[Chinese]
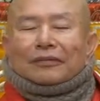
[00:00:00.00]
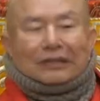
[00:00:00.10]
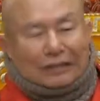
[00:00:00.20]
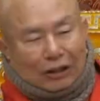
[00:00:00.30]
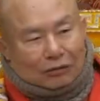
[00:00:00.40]

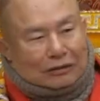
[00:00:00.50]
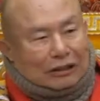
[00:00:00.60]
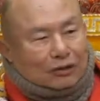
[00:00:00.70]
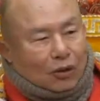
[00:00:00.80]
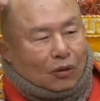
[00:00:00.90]
敲你
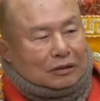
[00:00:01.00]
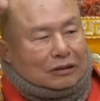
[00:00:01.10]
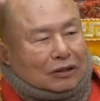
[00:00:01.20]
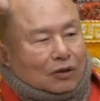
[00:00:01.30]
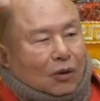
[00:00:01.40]
的头，你
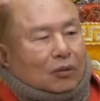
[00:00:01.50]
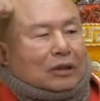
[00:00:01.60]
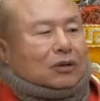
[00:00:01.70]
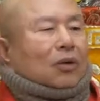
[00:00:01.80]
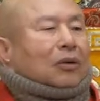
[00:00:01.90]
的头会
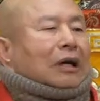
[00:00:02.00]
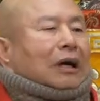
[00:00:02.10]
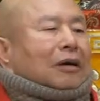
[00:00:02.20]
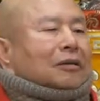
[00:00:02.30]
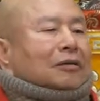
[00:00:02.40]
痛啊！